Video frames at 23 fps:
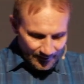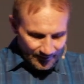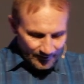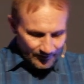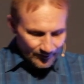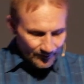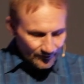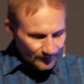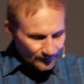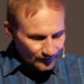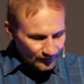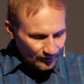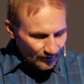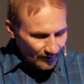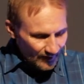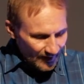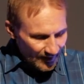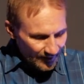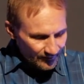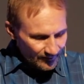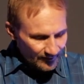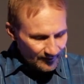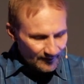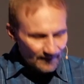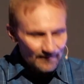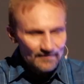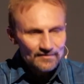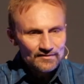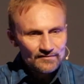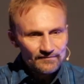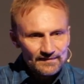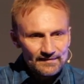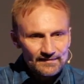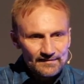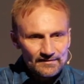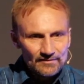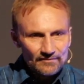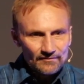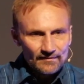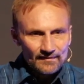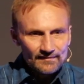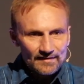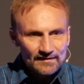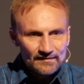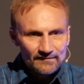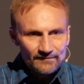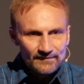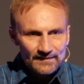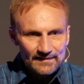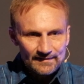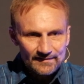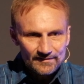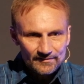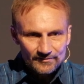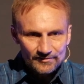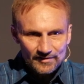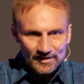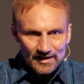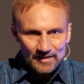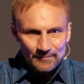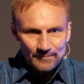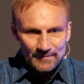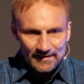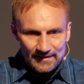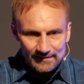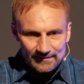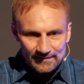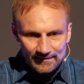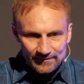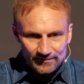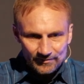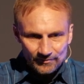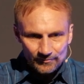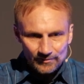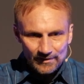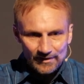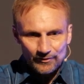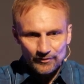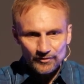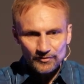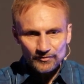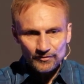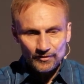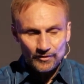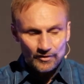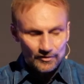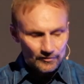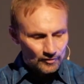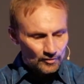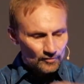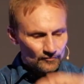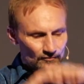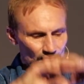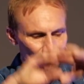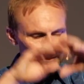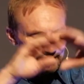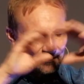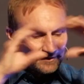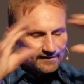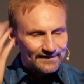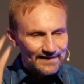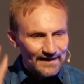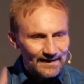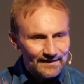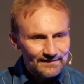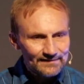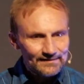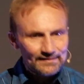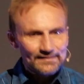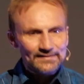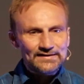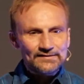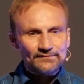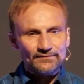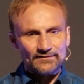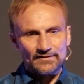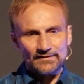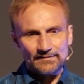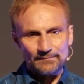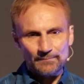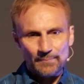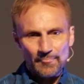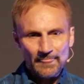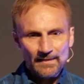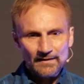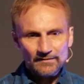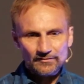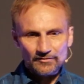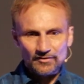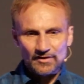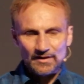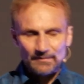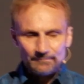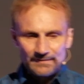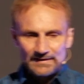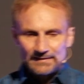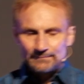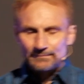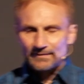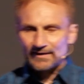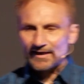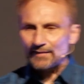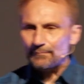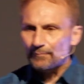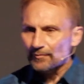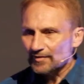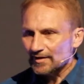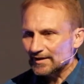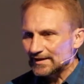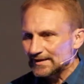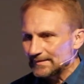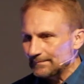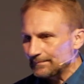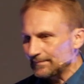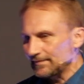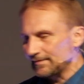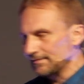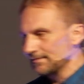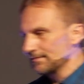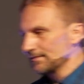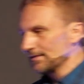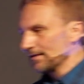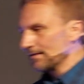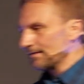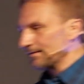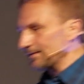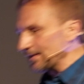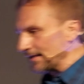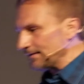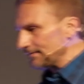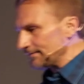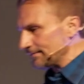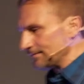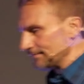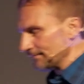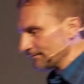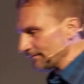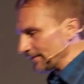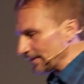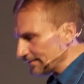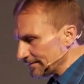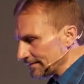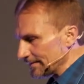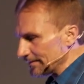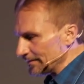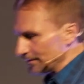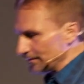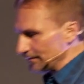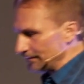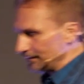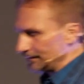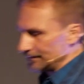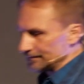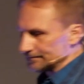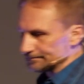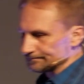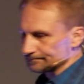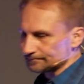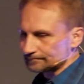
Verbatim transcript: Donc Dieu a une grande vision. Et cette vision de la bénédiction, nous la retrouvons dans le dernier livre de la Bible, l'Apocalypse 7, verset 9.